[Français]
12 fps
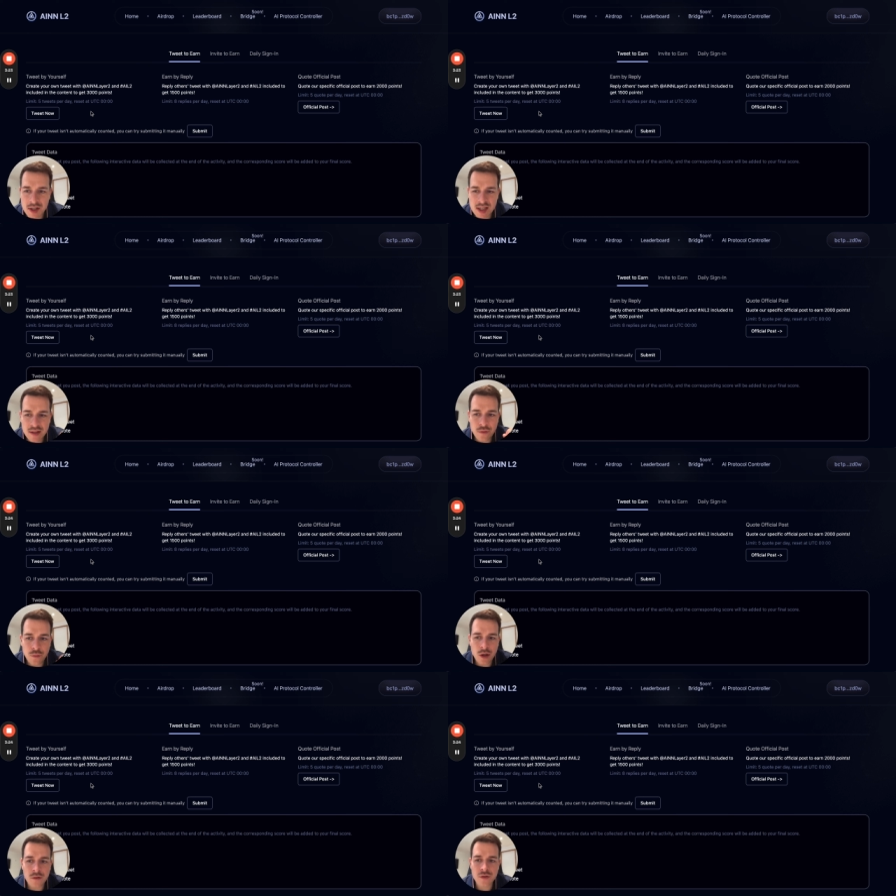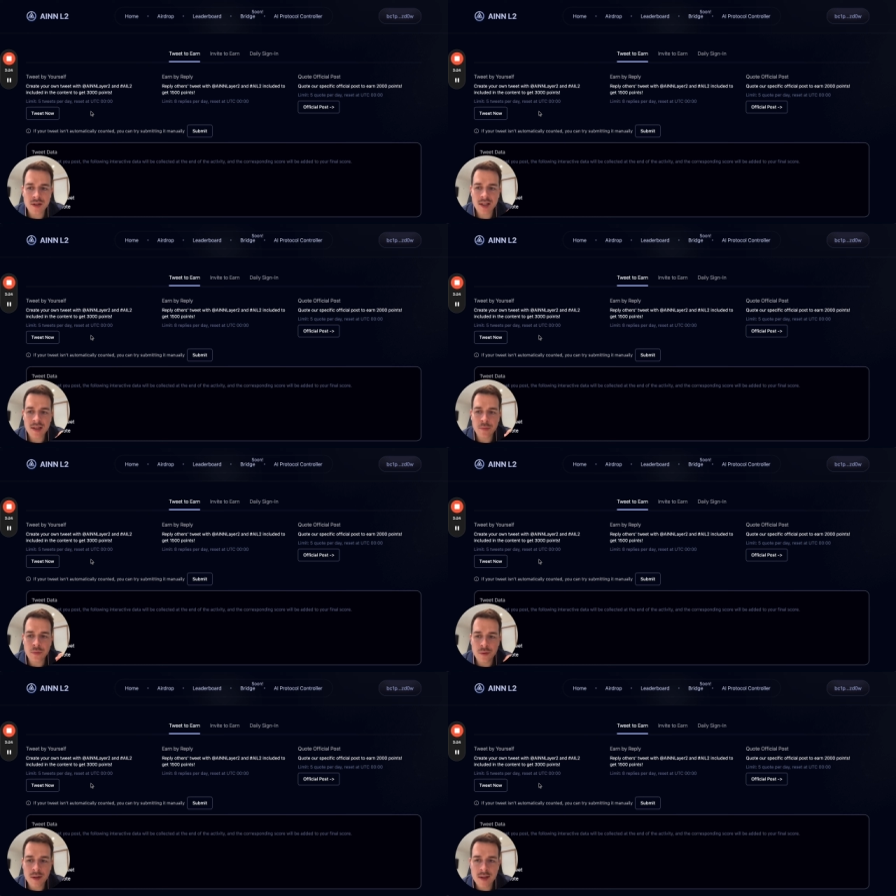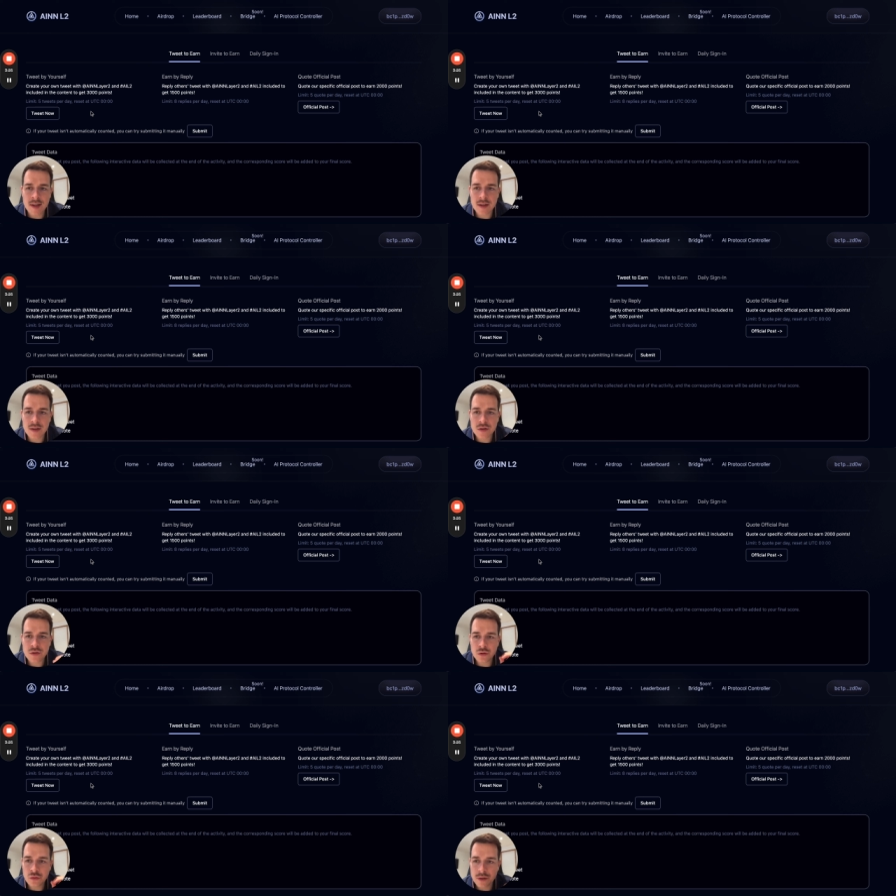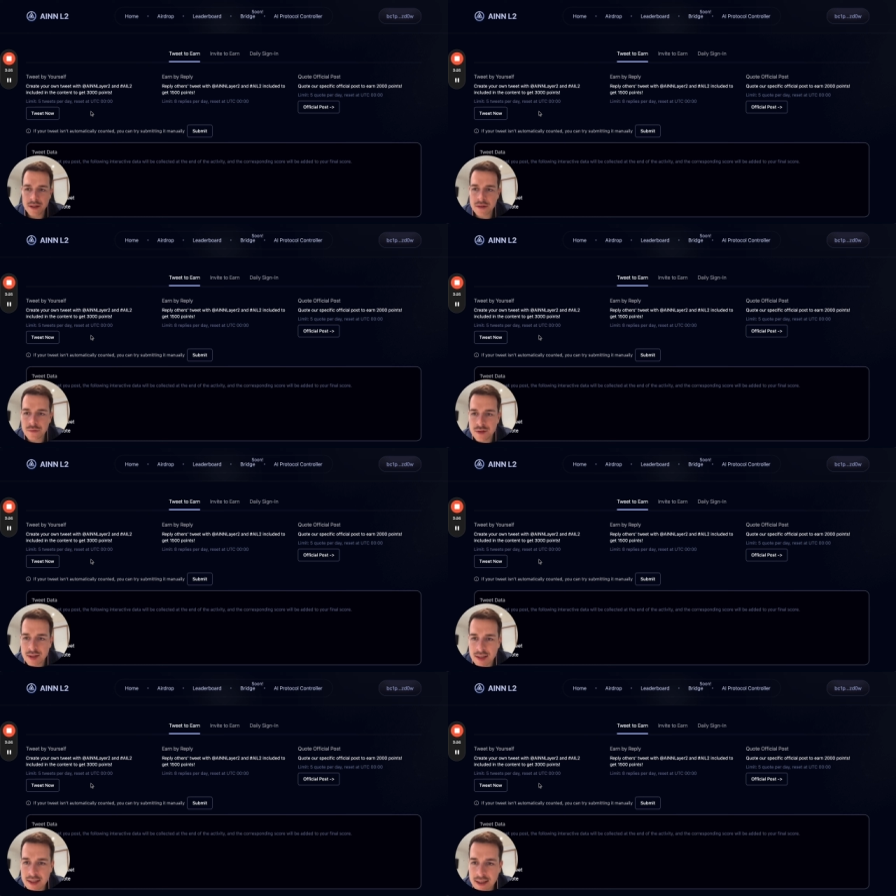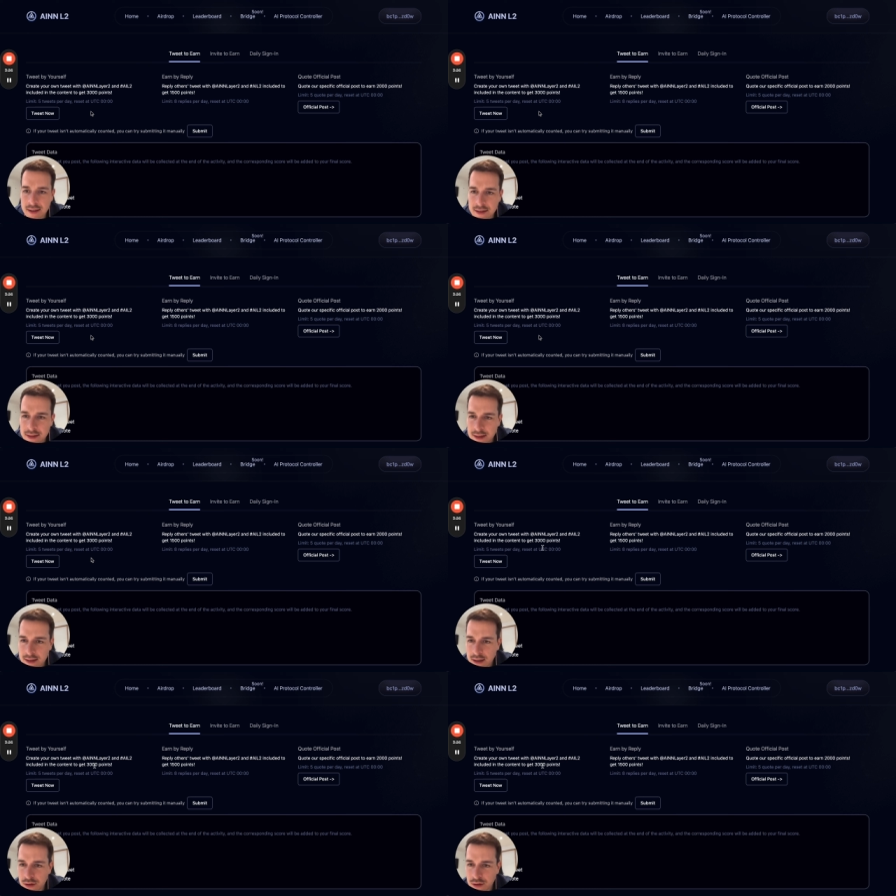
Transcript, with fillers: À chaque fois que vous allez publier ce tweet, vous allez gagner.